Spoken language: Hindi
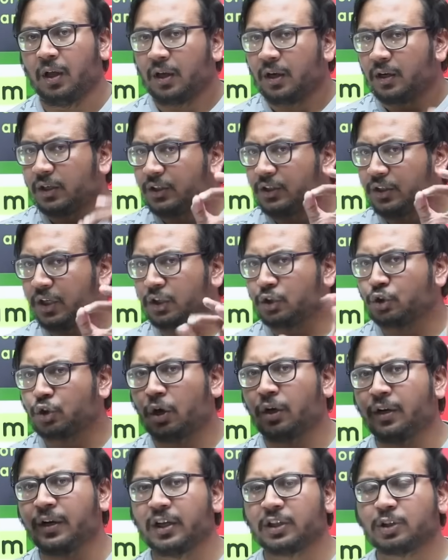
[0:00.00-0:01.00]
ये
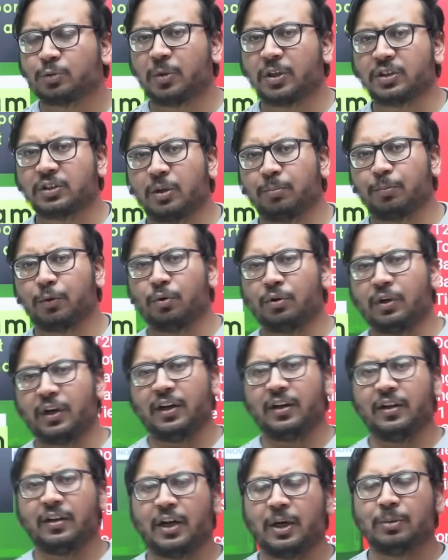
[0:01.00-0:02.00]
शोर एक्सपर्ट सपोर्ट
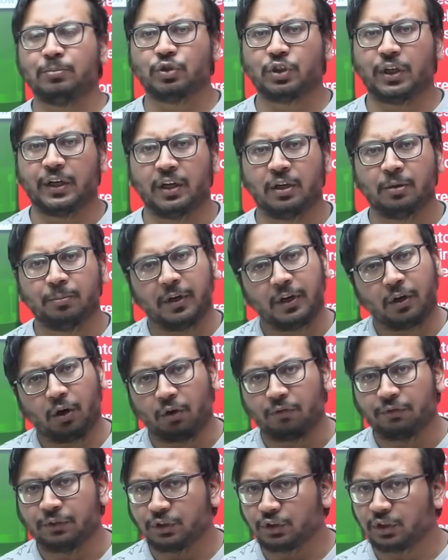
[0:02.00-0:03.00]
टेलीग्राम चैनल मेरा
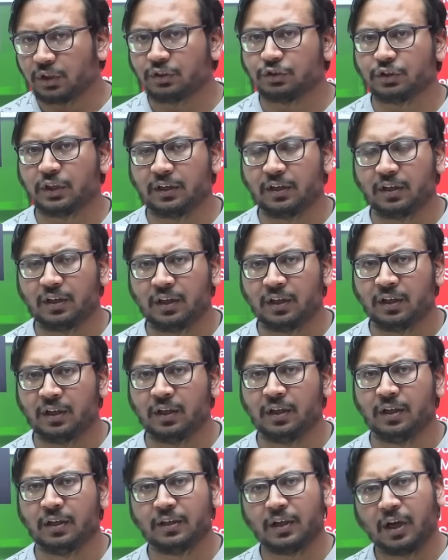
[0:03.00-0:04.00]
ऑफिशियल चैनल है
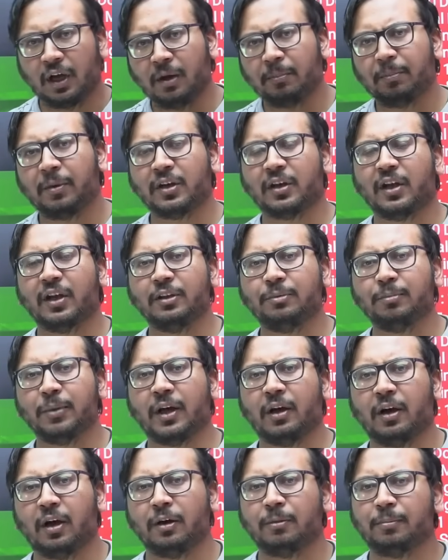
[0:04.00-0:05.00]
यहां पर गाइज मैं
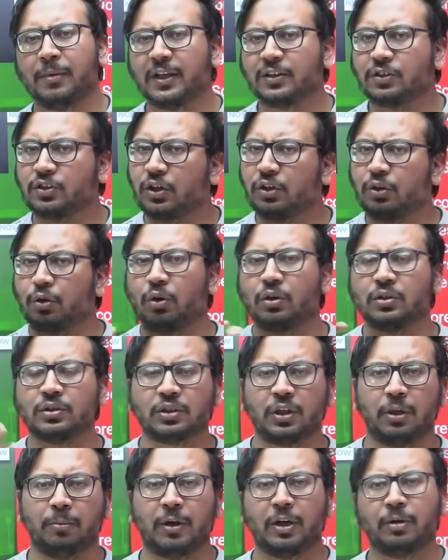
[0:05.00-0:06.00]
हर मैच के टॉस
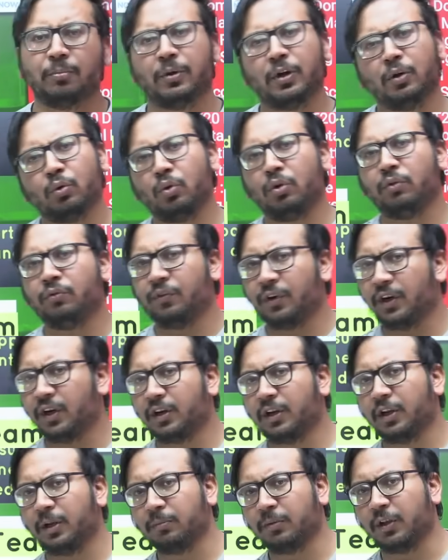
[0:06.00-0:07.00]
के बाद बिल्कुल फ्री
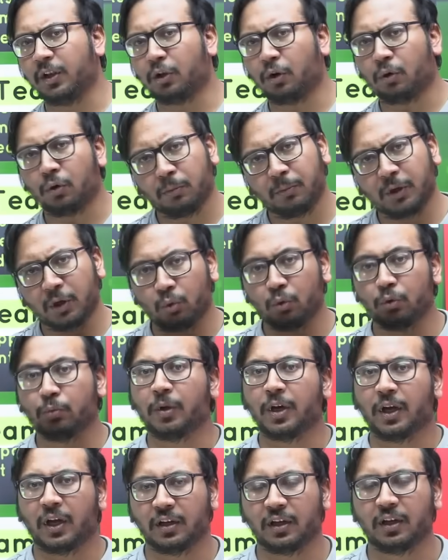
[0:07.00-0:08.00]
टीम देता हूं और मैं खुद
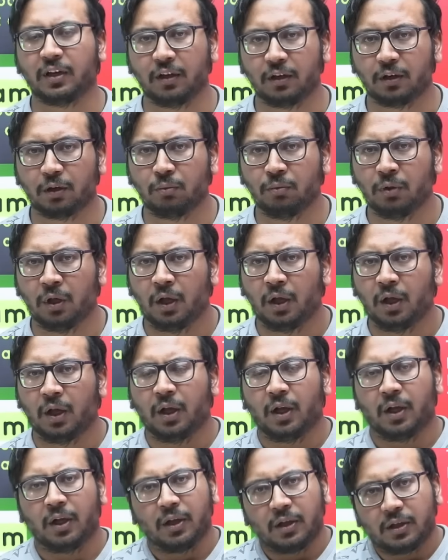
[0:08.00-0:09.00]
बना के देता
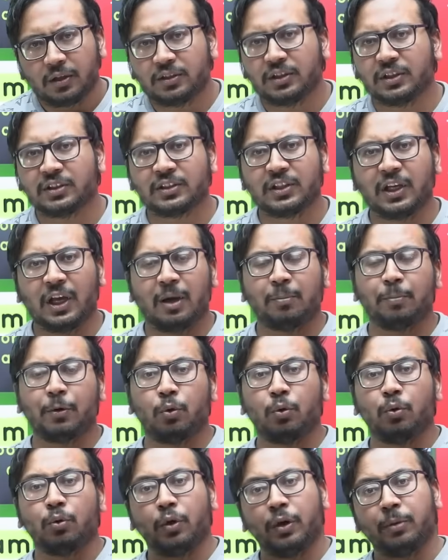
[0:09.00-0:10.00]
हूं जिससे आप
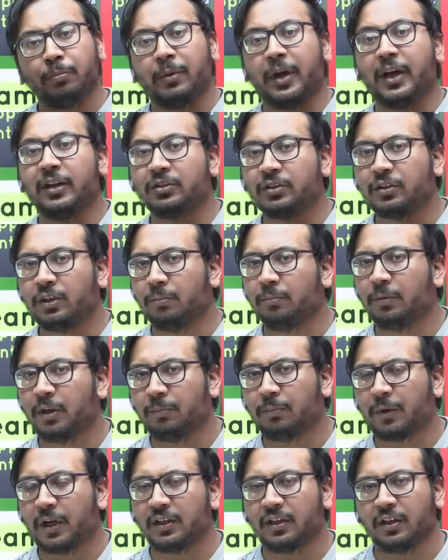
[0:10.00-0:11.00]
लोगों को एक बेस्ट टीम मिल
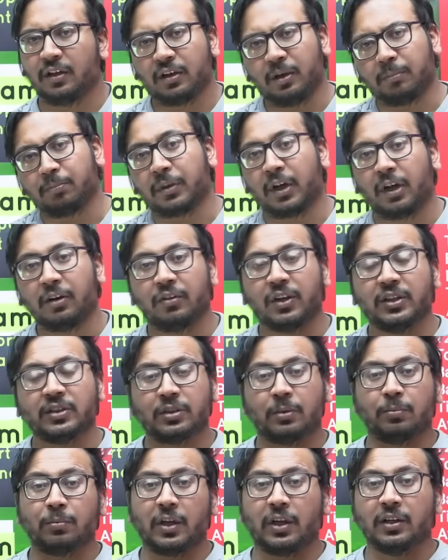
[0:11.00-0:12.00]
पाती है कप्तान वाइस
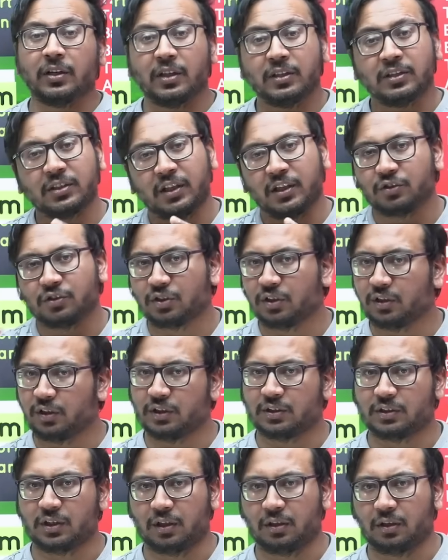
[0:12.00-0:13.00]
कप्तान के सिलेक्शन के
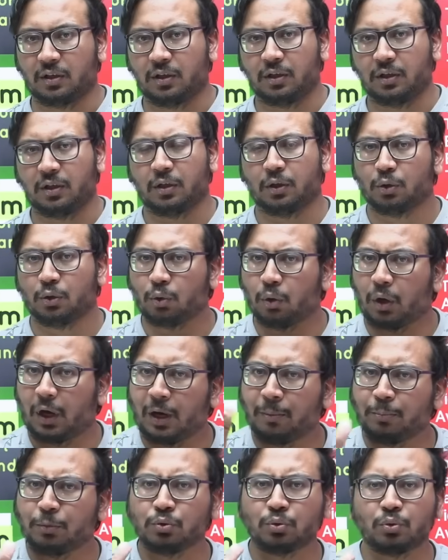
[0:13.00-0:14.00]
साथ तो
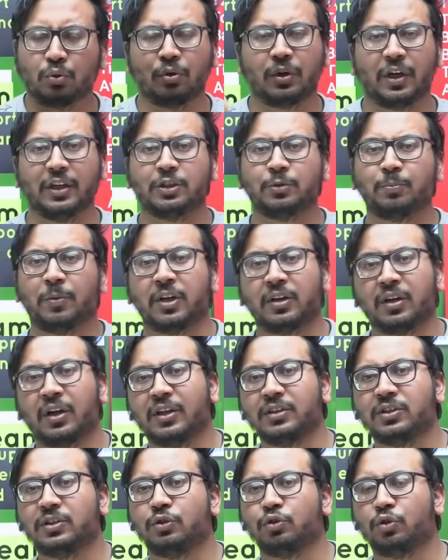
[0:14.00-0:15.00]
आप उसको गाइस पक्का
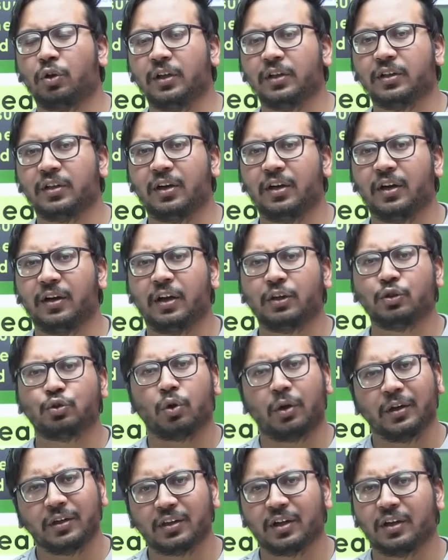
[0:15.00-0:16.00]
से ज्वाइन कर लेना
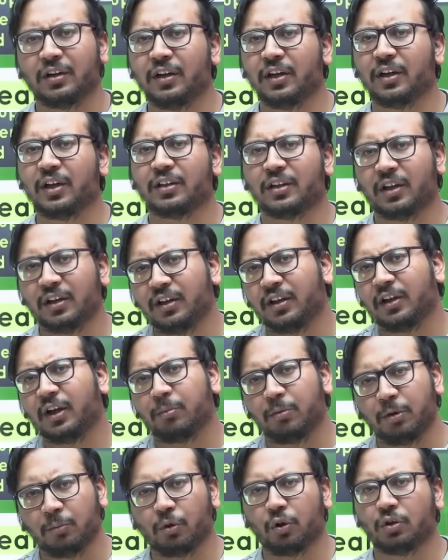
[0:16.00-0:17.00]
ज्वाइन करने का तरीका
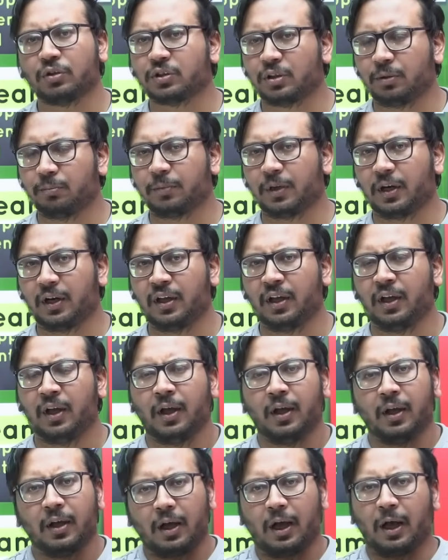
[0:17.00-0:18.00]
भी बहुत सिंपल है
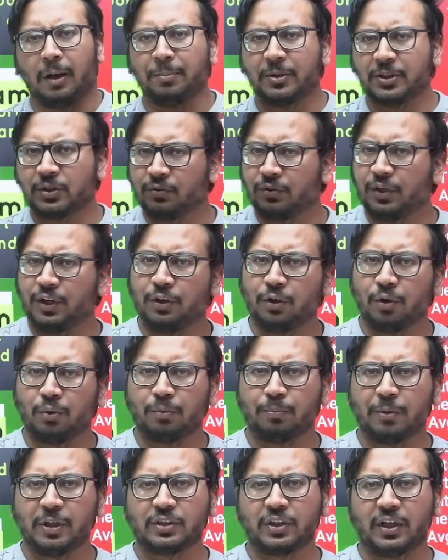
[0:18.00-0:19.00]
आप इस वीडियो
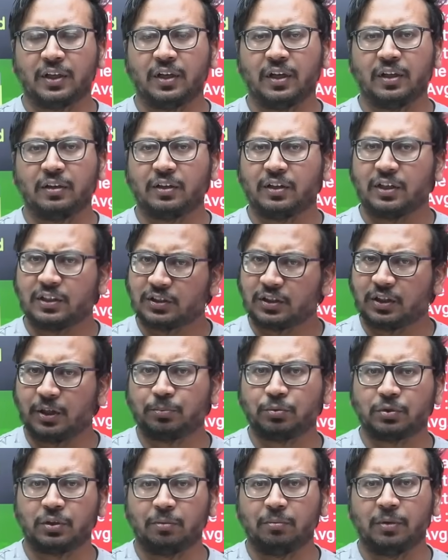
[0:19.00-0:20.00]
पे जाइए
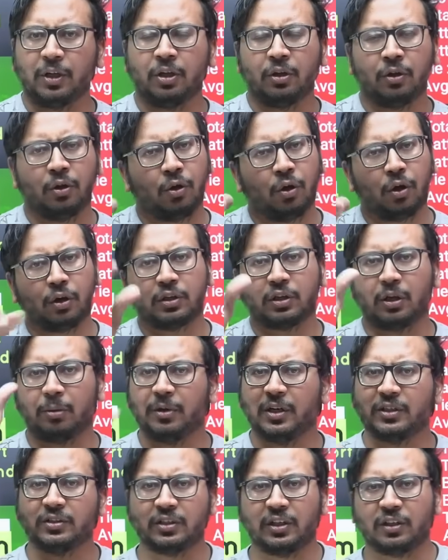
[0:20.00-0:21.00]
डिस्क्रिप्शन में और
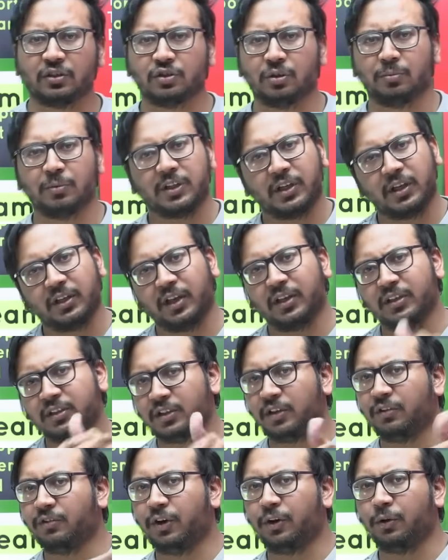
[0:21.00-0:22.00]
कमेंट सेक्शन में जाइए
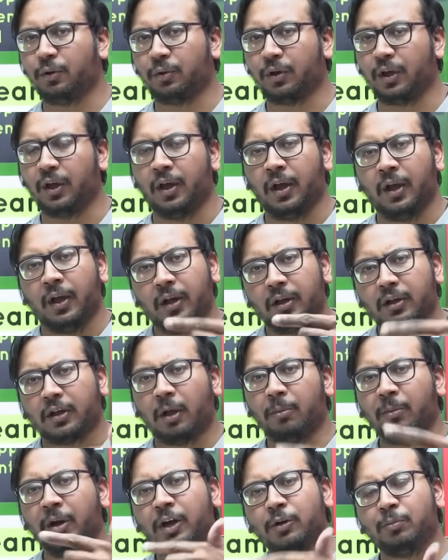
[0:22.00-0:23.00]
इसी वीडियो के
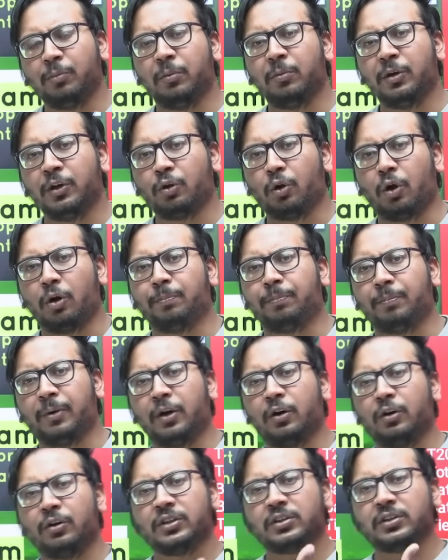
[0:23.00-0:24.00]
कमेंट पे भी टॉप
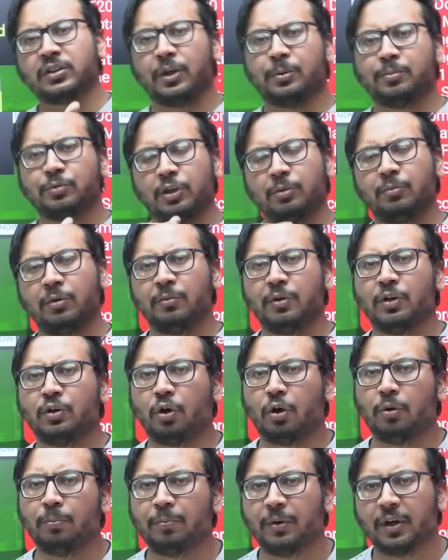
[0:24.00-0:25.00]
पर और डिस्क्रिप्शन में भी
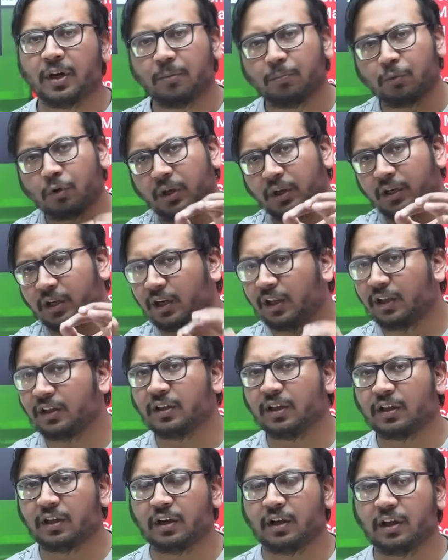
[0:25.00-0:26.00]
टॉप पर आपको एक लिंक
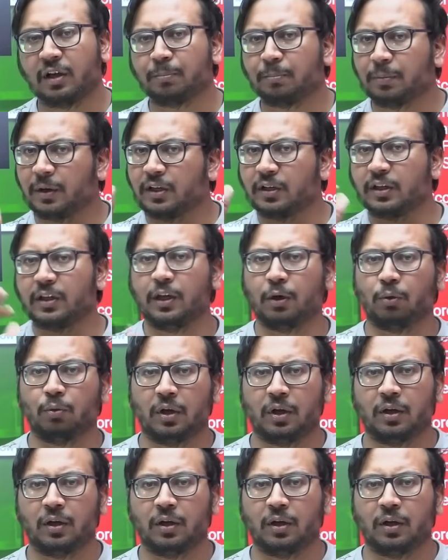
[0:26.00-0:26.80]
दिखेगा पिन किया हुआ